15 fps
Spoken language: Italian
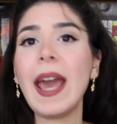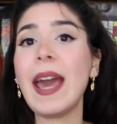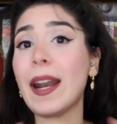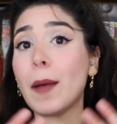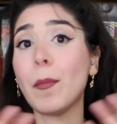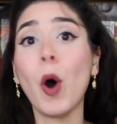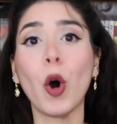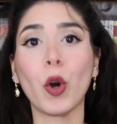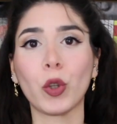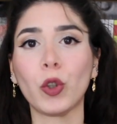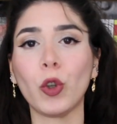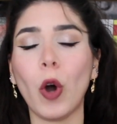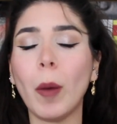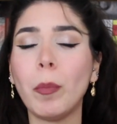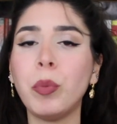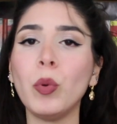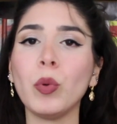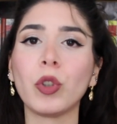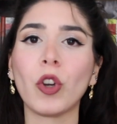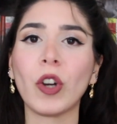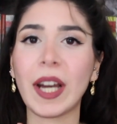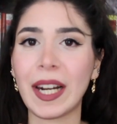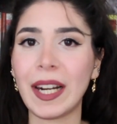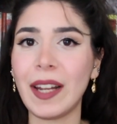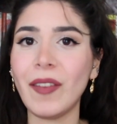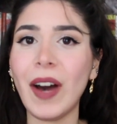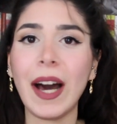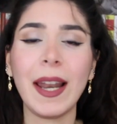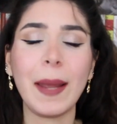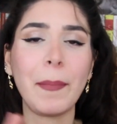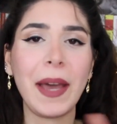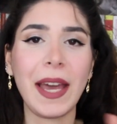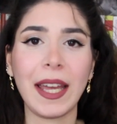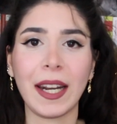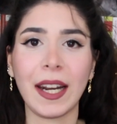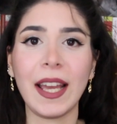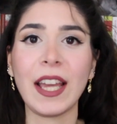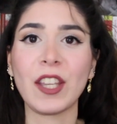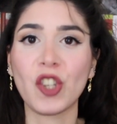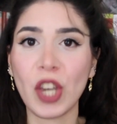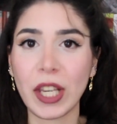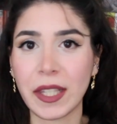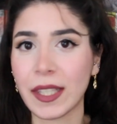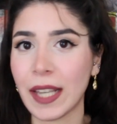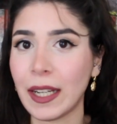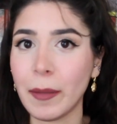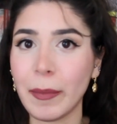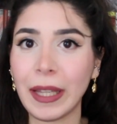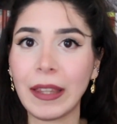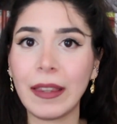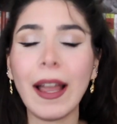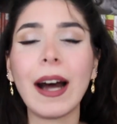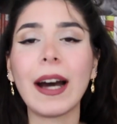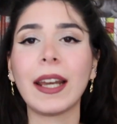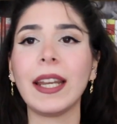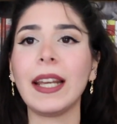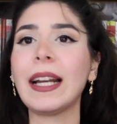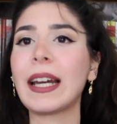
era morto appunto Carnevale per eccessi alimentari,